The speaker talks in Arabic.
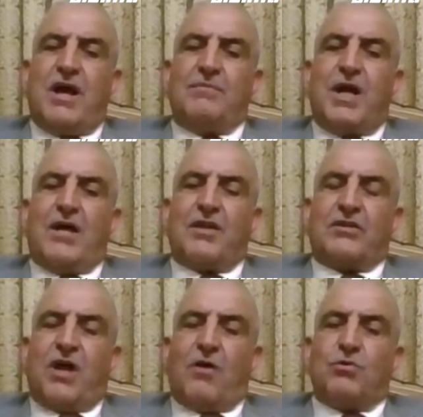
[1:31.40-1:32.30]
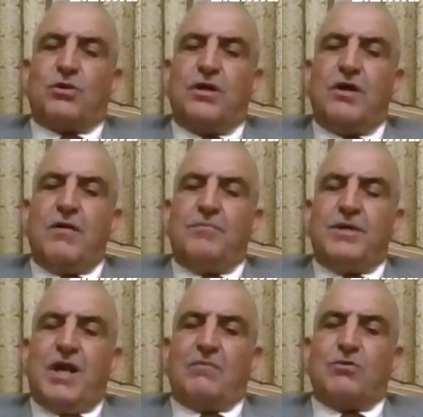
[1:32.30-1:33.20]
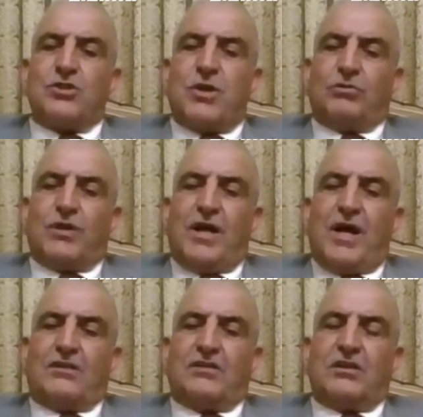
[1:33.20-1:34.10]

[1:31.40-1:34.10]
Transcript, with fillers: بهذا الطوق من المستوطنات